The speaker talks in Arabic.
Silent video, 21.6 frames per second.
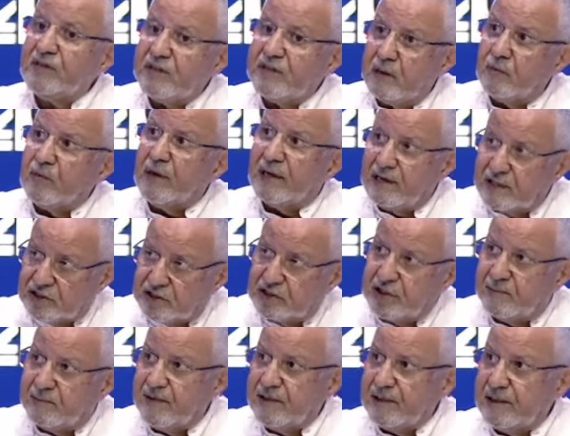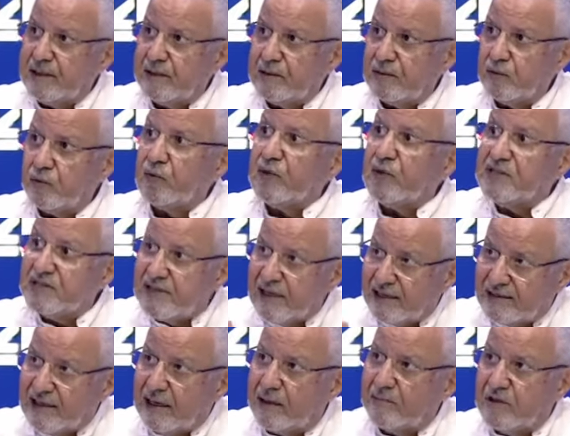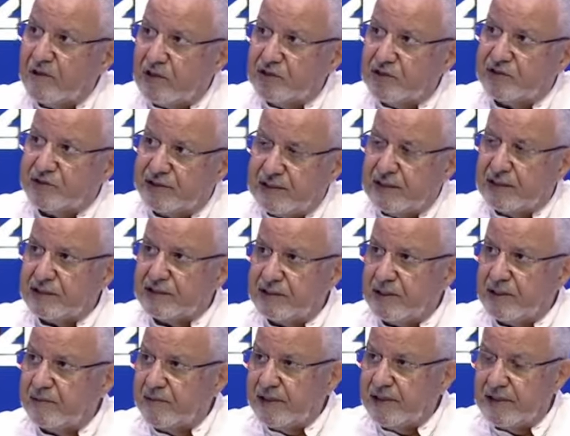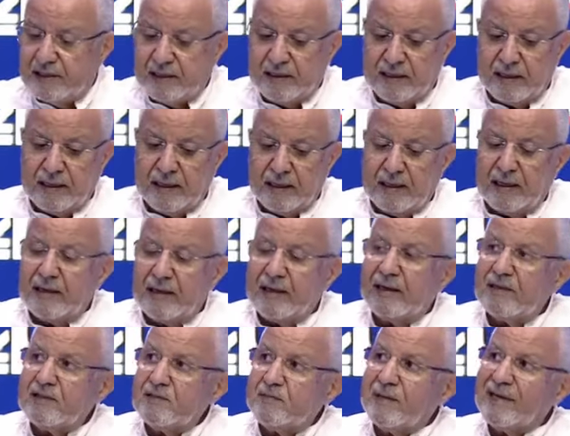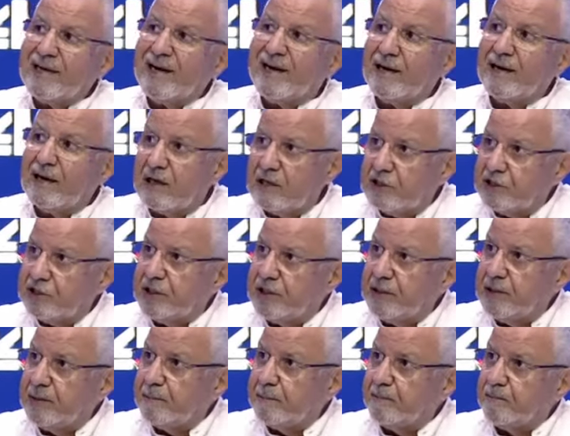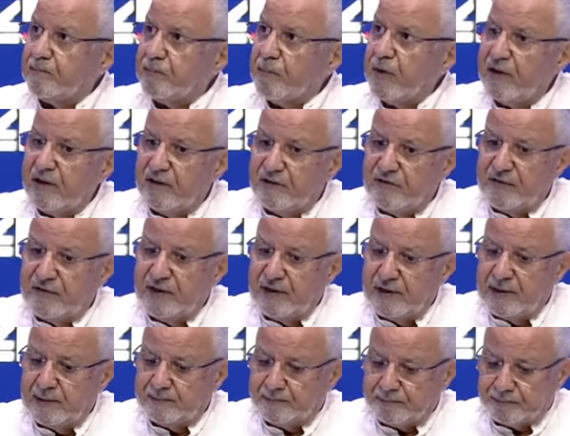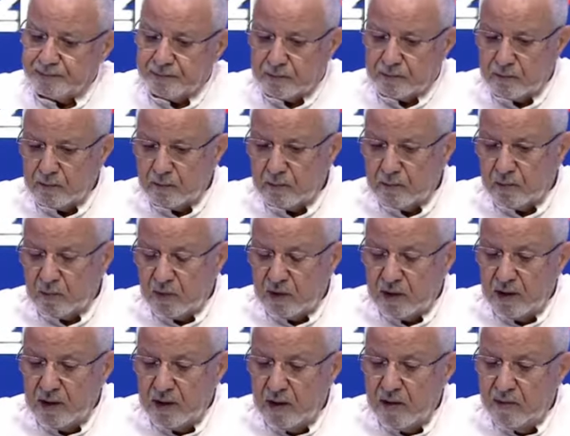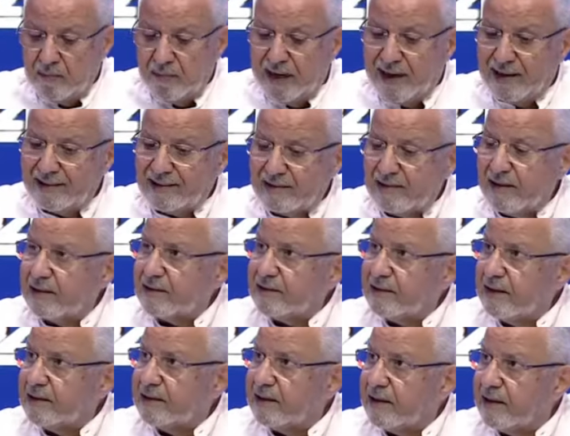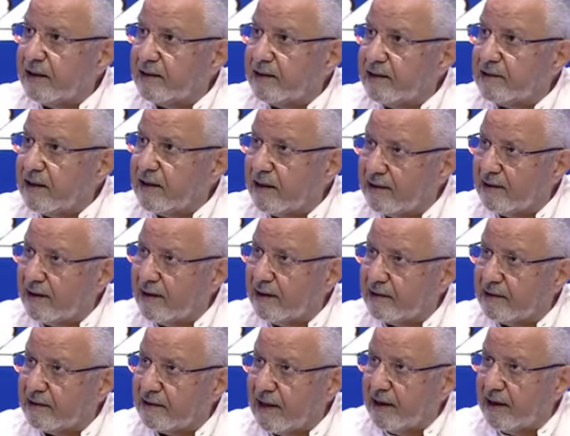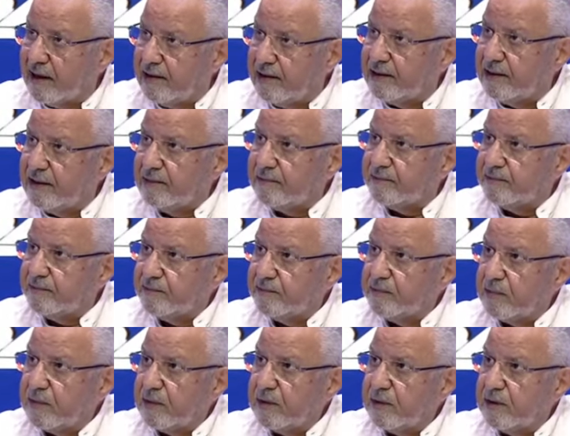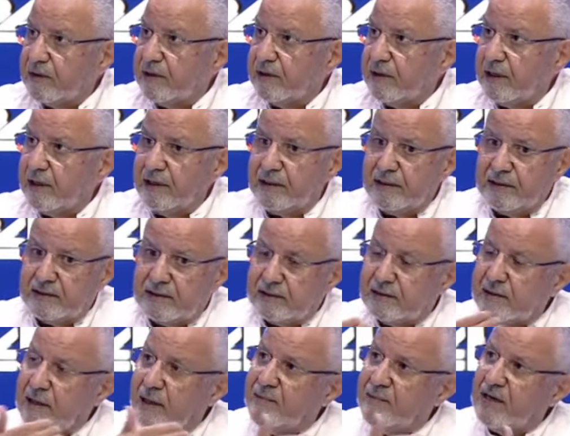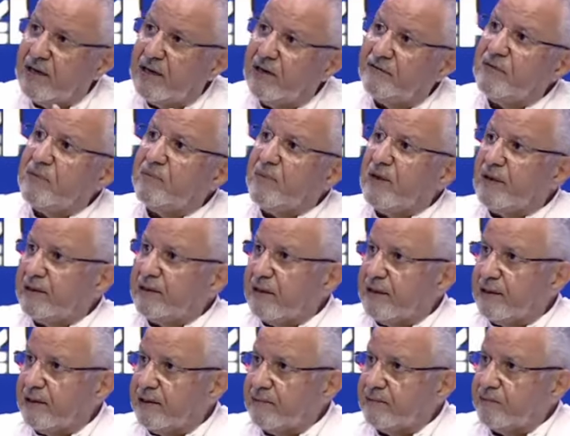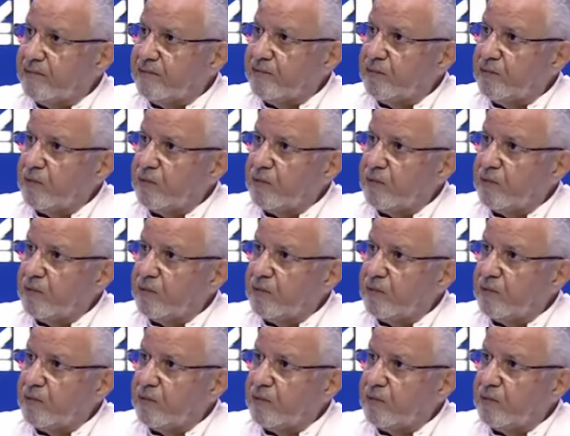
في دولة أجنبية وأنت تحمل جنسية أجنبية لازم كأقل شيء فيه محطات يعني التقاضي نعم اللي تعملها في بلدك